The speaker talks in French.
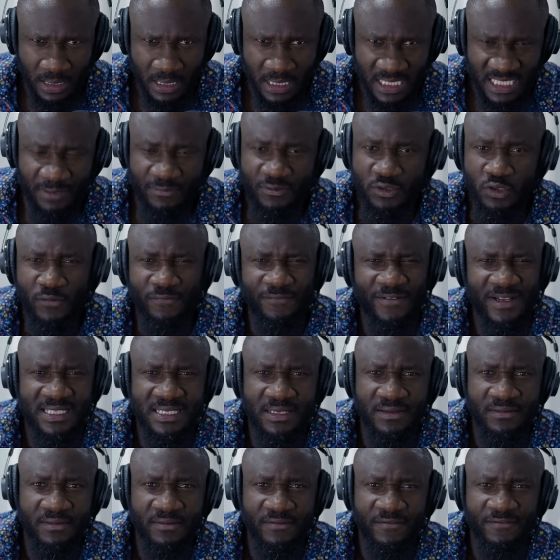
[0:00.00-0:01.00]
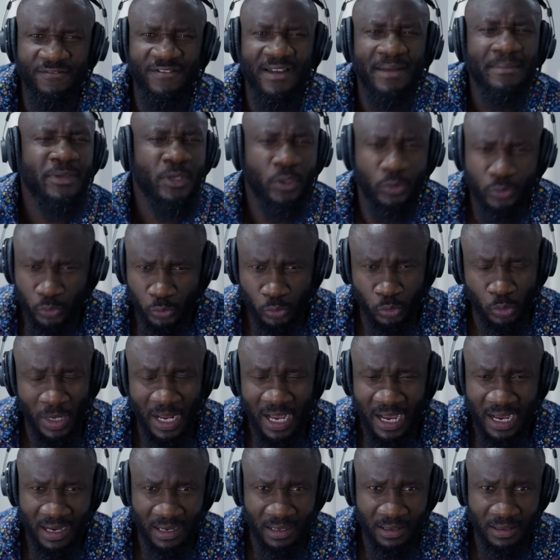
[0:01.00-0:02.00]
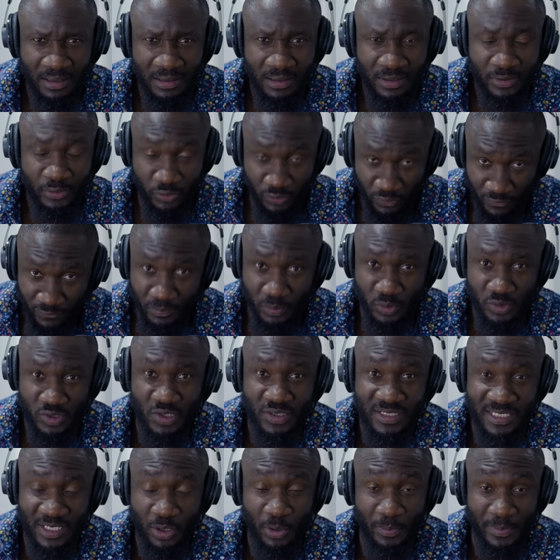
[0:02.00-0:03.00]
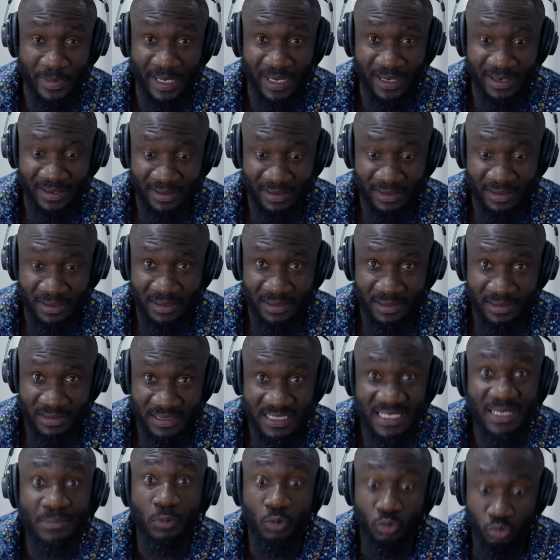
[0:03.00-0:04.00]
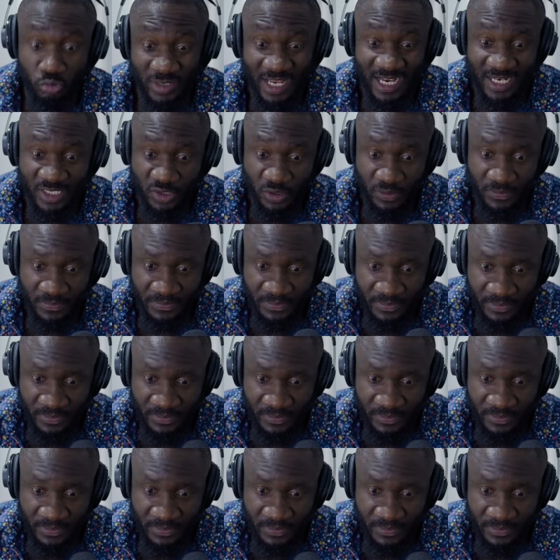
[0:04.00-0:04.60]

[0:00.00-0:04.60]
Si vous en faites 20 millions de dollars, 9% c'est combien C'est beaucoup d'argent.